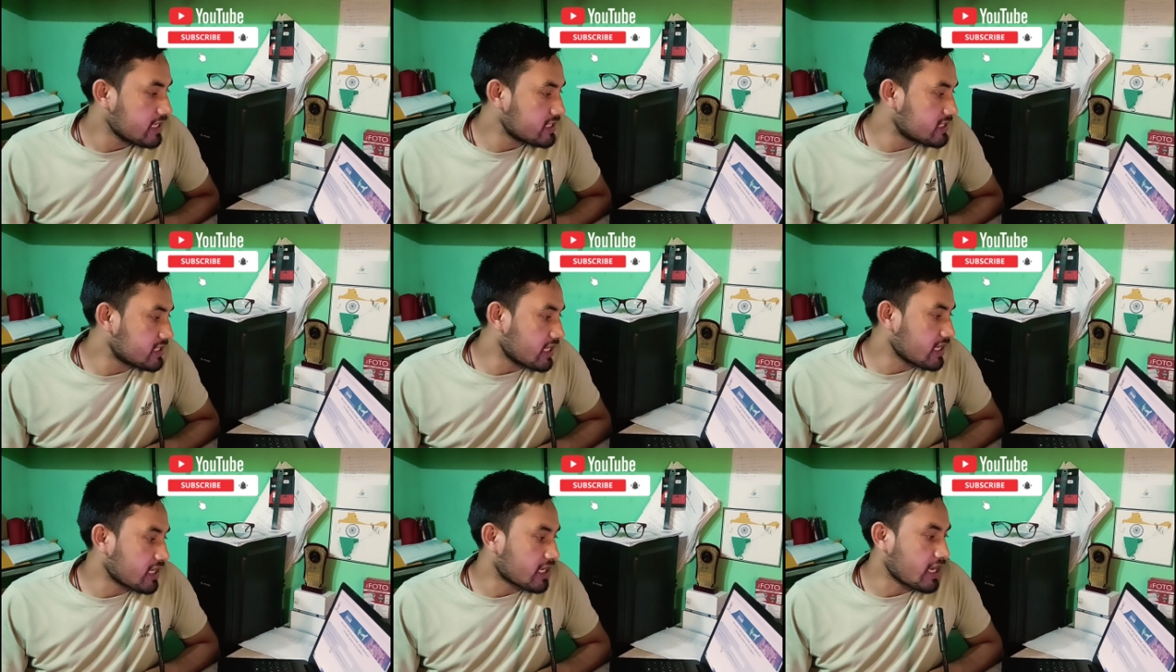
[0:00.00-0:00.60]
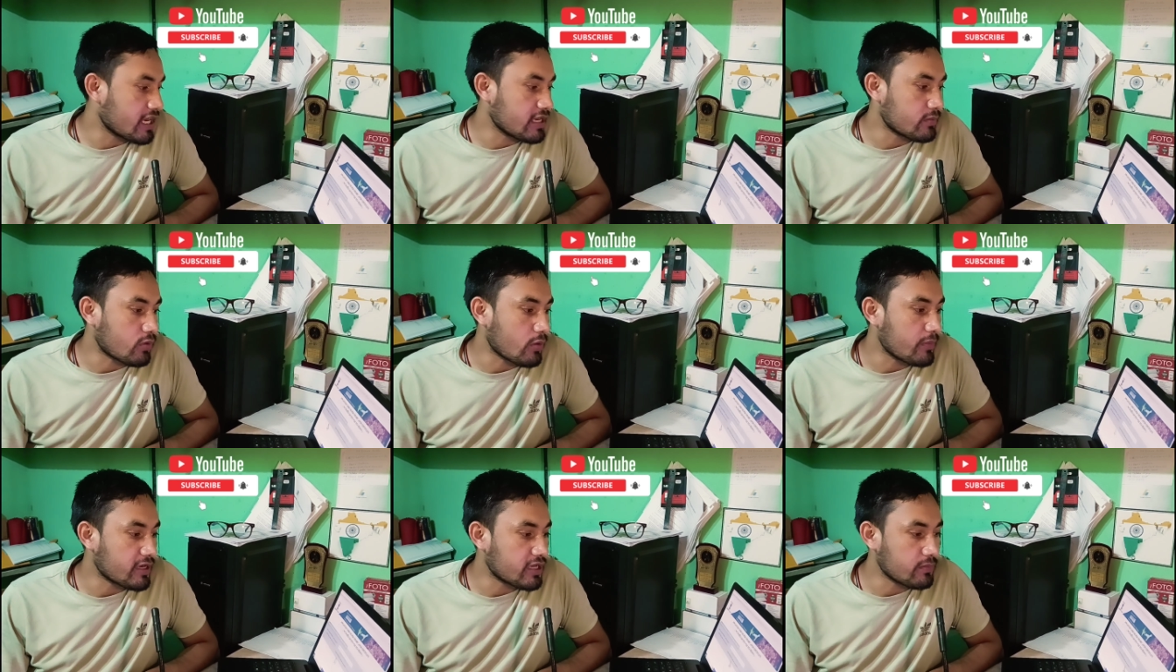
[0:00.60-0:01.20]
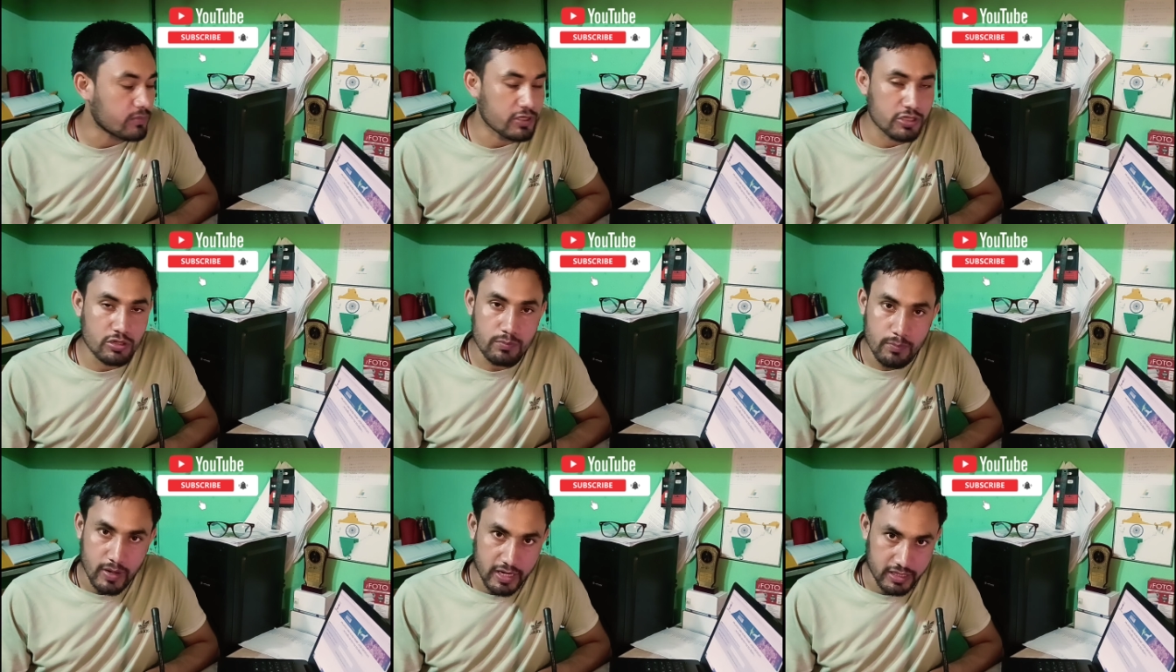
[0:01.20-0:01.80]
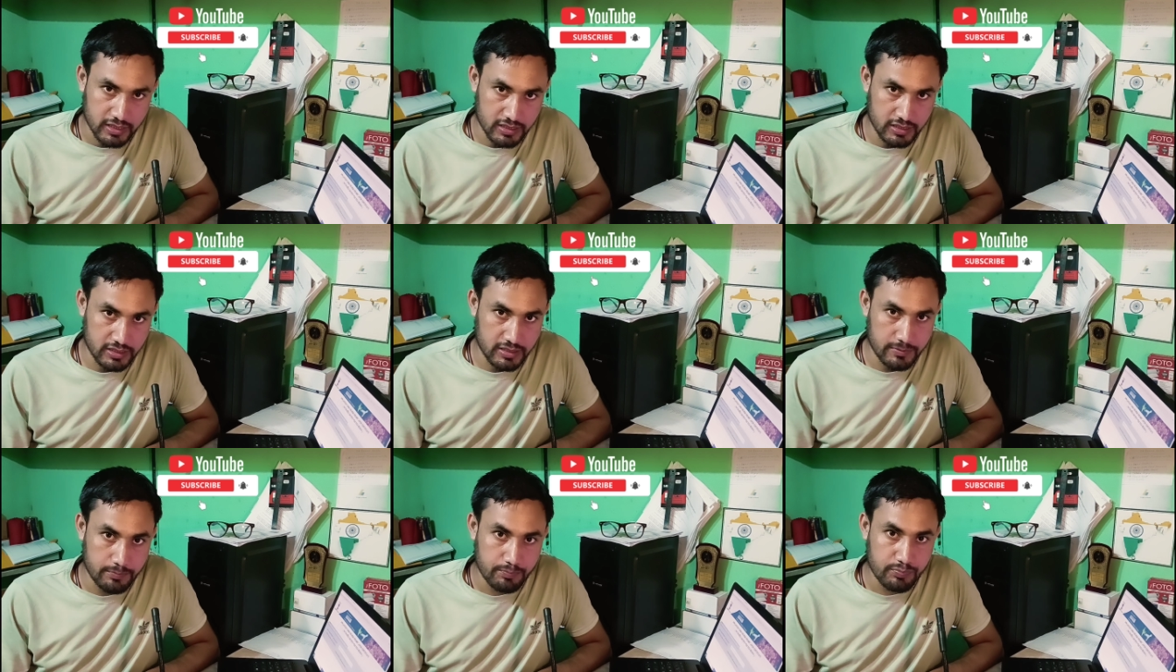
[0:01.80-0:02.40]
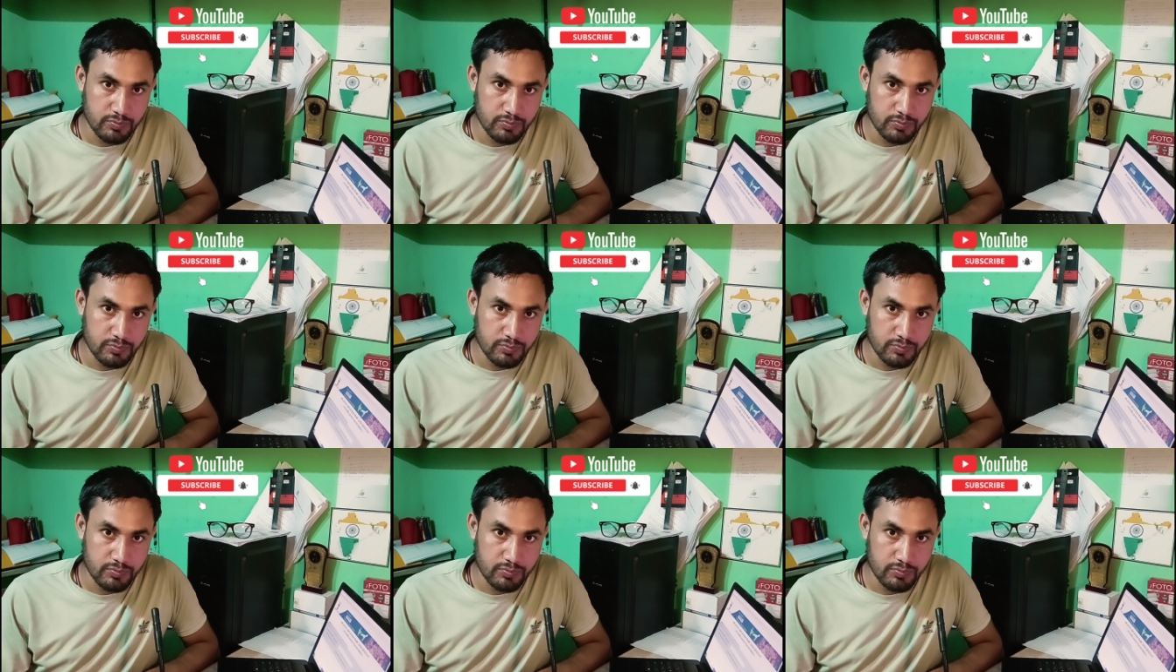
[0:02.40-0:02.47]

इसी तरीके का इन्फॉर्मेटिव वीडियो पाने के लिए